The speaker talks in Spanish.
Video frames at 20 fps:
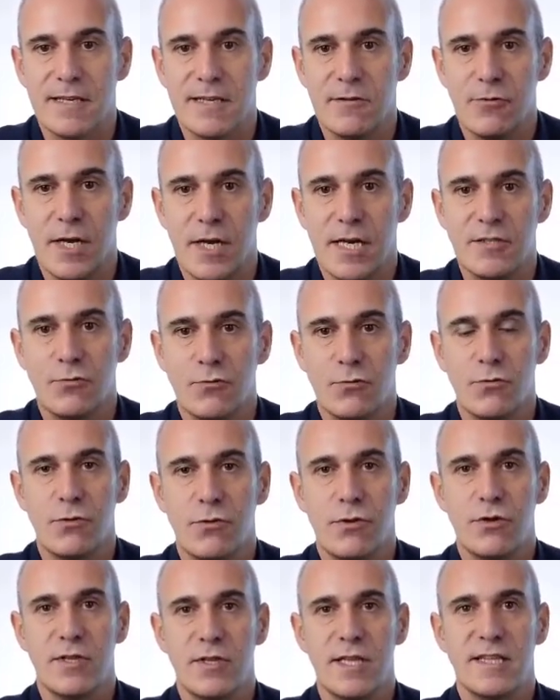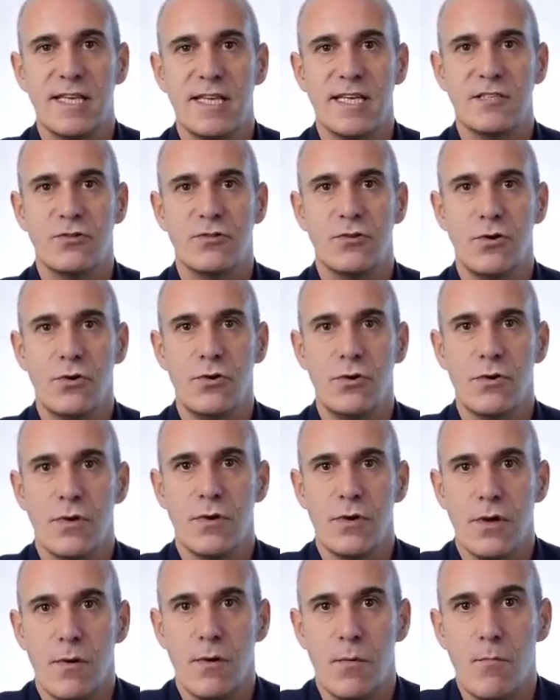de una instrucción de texto,
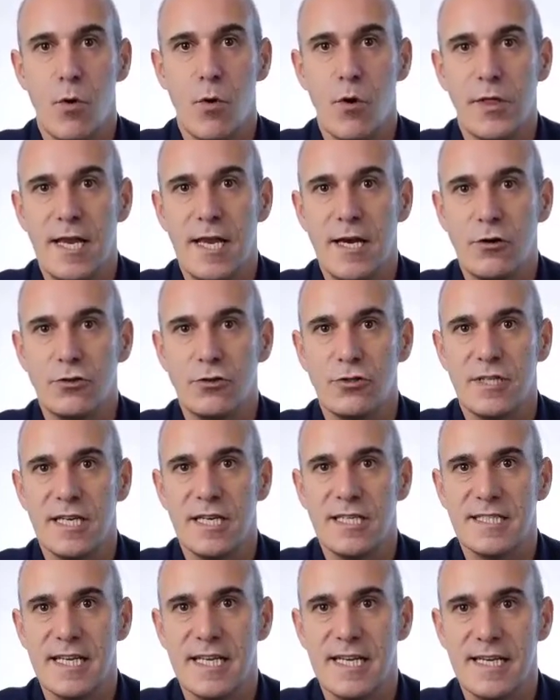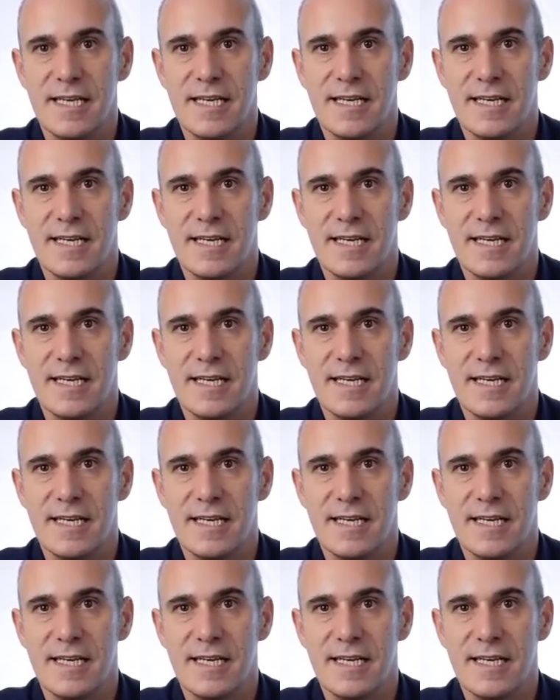modelos 3D